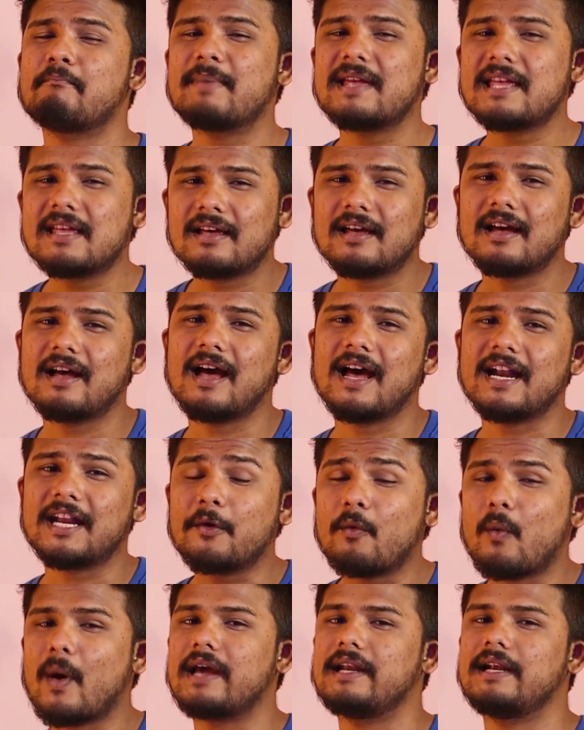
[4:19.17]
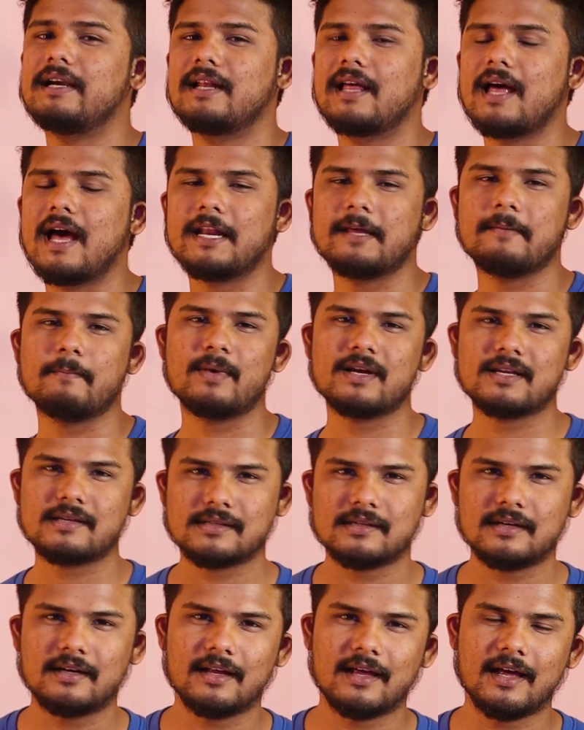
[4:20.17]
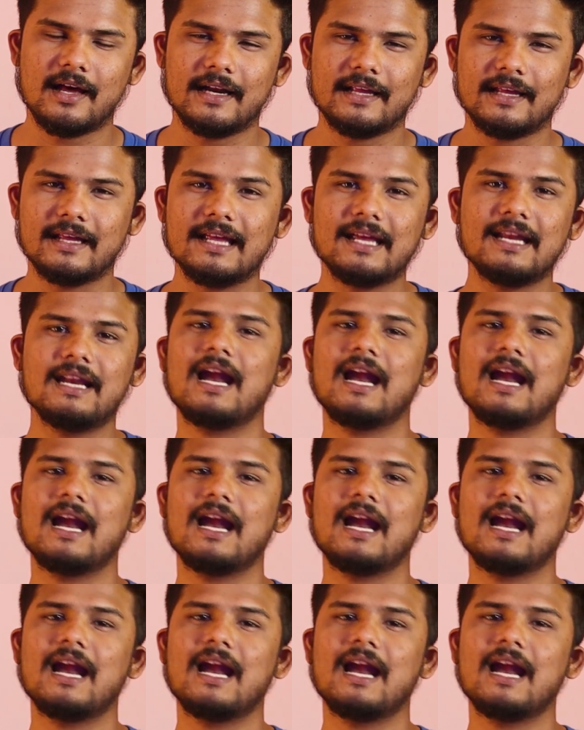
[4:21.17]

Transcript: పింక్ కానీ వైలెట్ కానీ మస్టర్డ్ కానీ